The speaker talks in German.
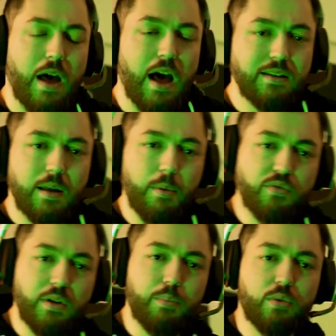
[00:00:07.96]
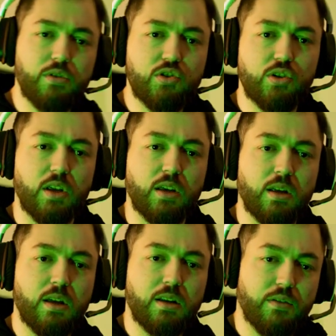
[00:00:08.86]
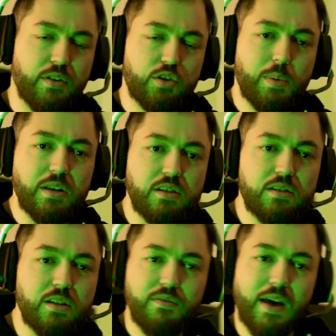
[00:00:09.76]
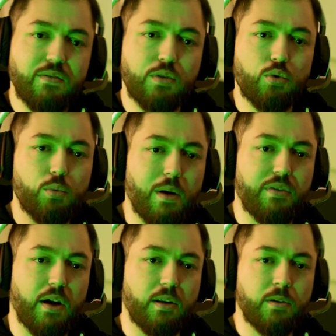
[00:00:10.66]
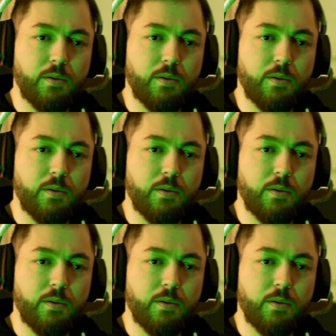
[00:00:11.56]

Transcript: achte aber auf dein Positioning. Dann verspreche ich dir, werden wir drüber fahren.